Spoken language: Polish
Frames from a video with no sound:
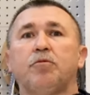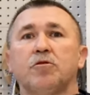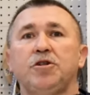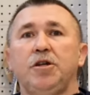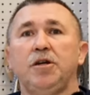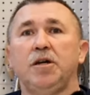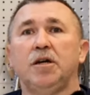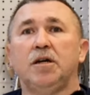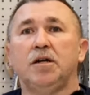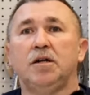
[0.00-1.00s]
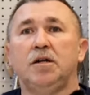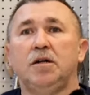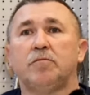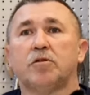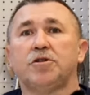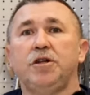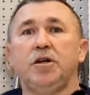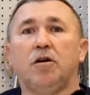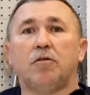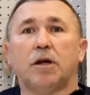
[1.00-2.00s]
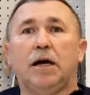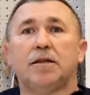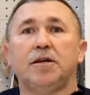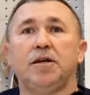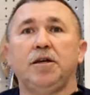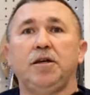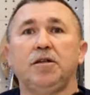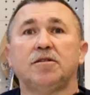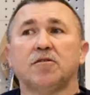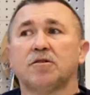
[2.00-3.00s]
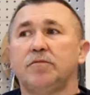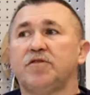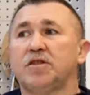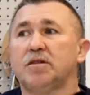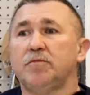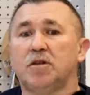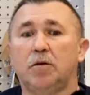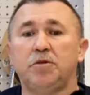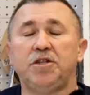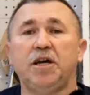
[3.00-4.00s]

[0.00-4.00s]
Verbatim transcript: prosili, prosili o radę i co z tym wszystkim zrobić.